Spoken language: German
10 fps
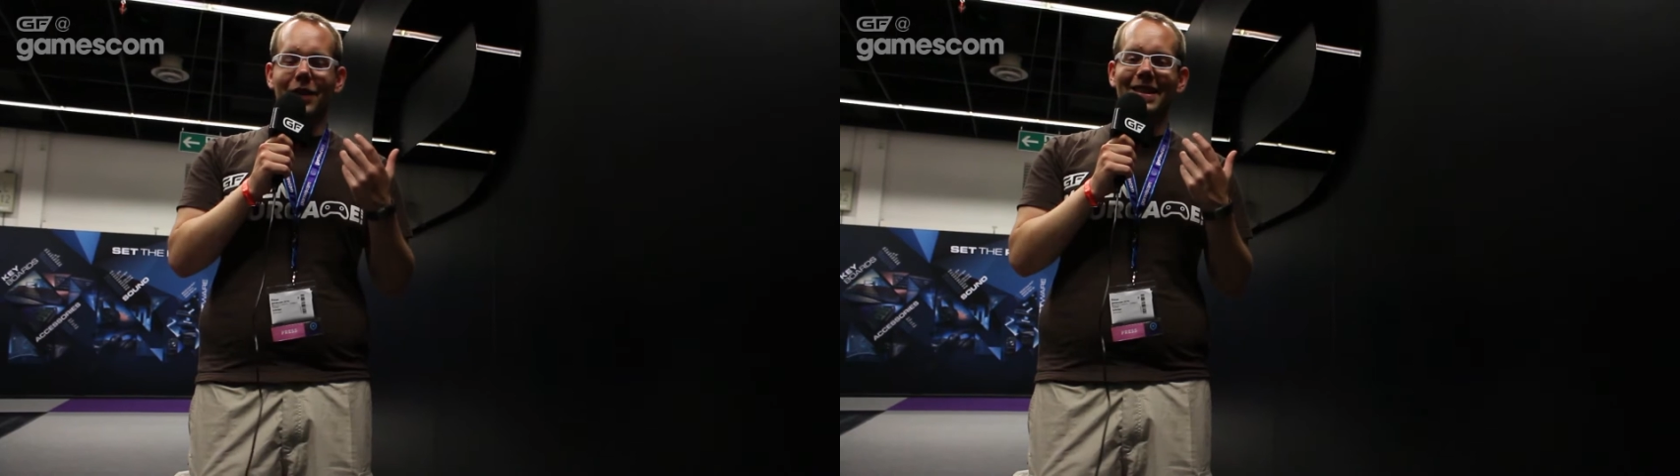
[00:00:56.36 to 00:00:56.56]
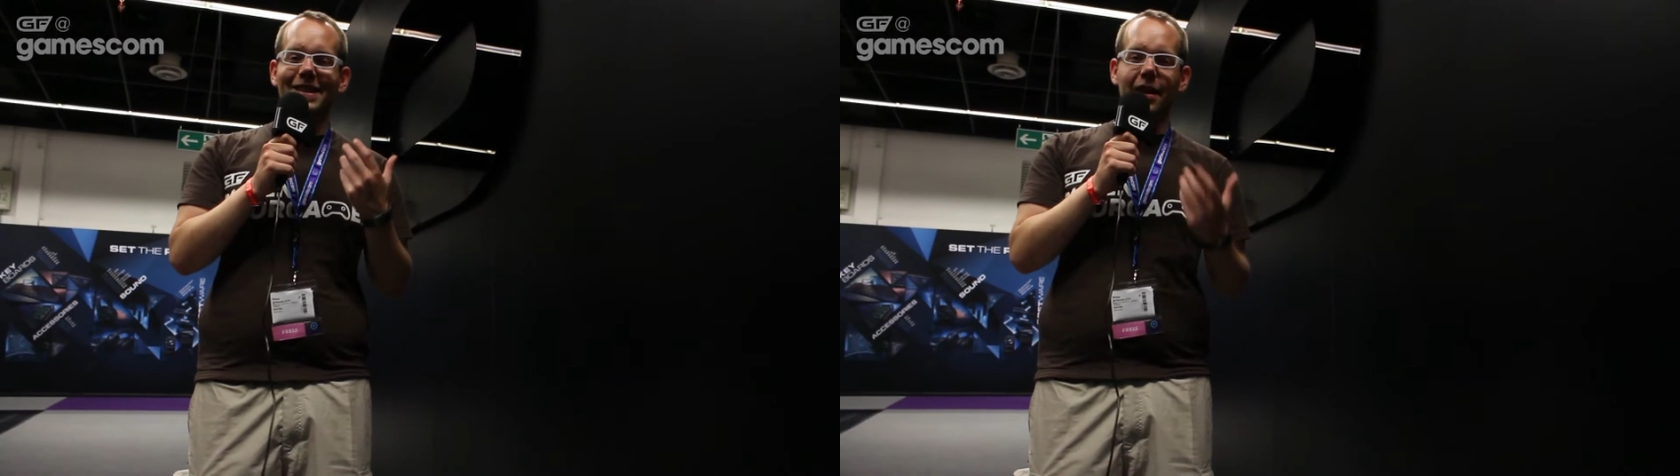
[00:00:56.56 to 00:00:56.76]

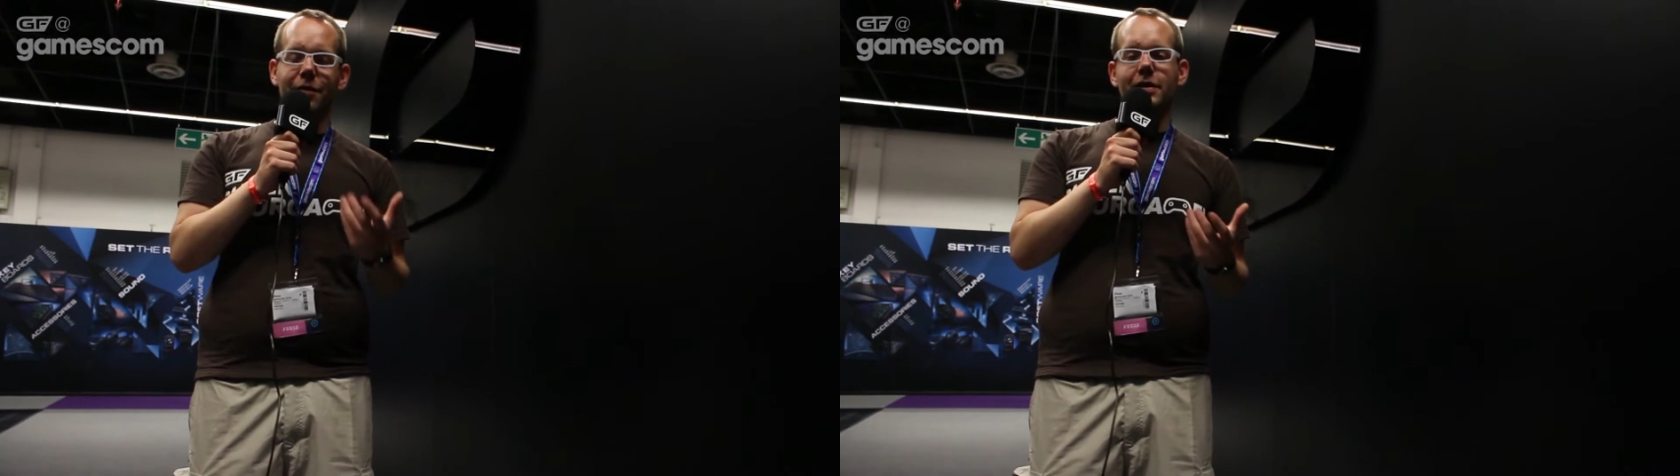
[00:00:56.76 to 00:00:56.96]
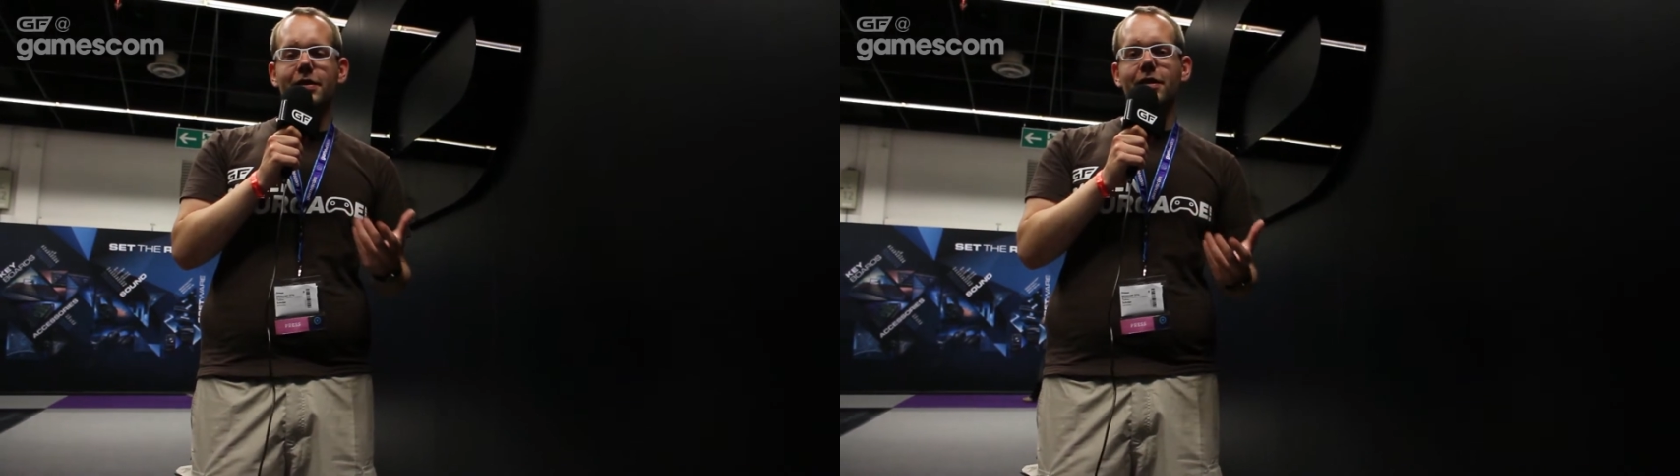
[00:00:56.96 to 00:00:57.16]
war ein sehr
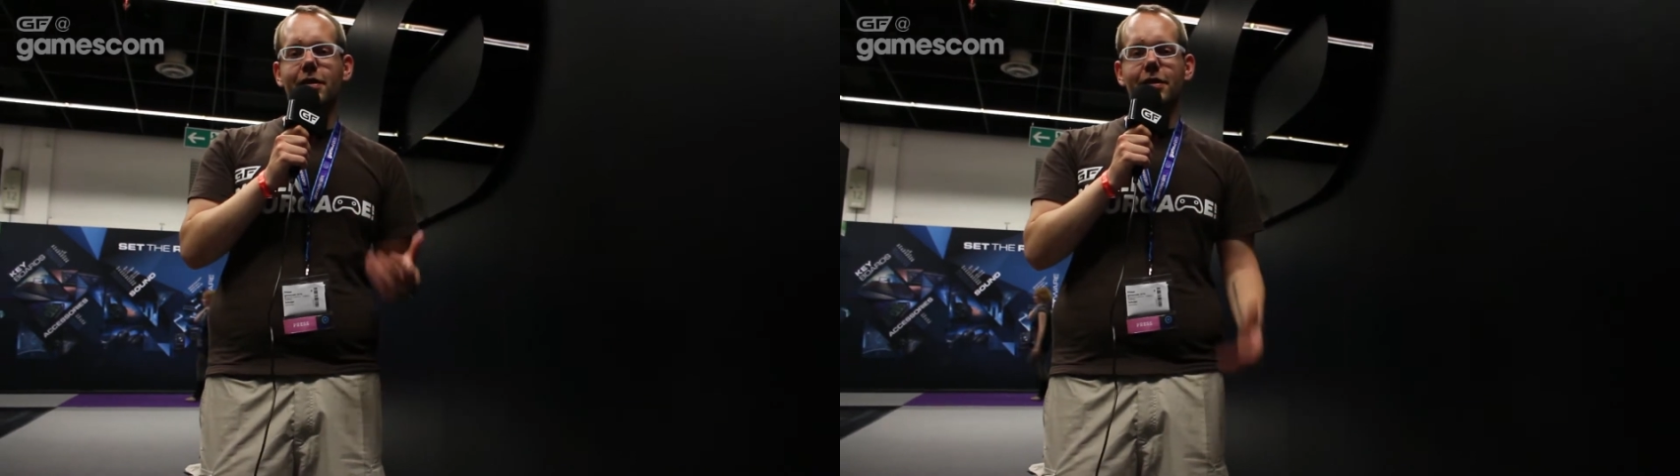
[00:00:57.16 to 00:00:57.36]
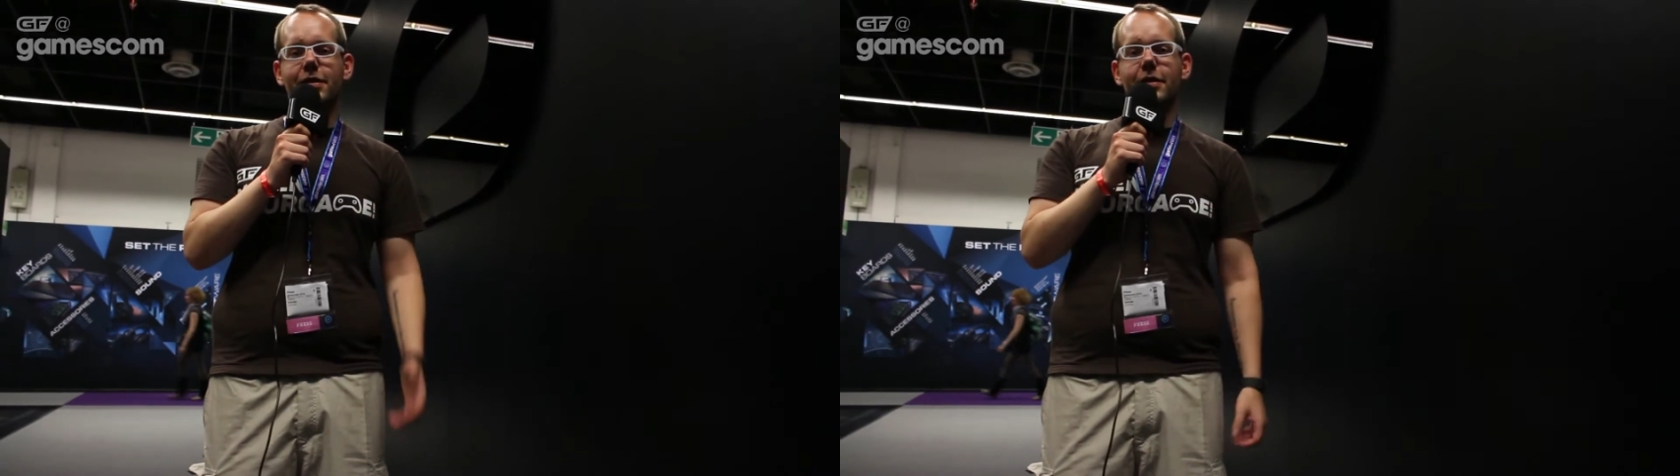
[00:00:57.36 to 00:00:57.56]

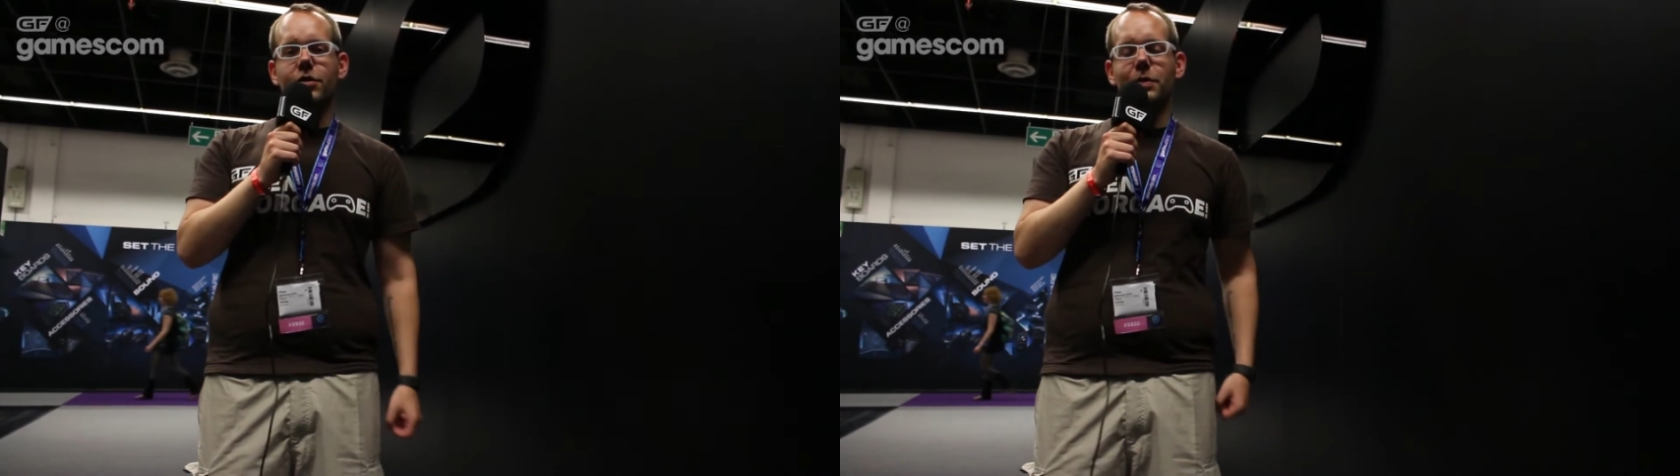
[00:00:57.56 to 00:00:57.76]
faszinierendes äh,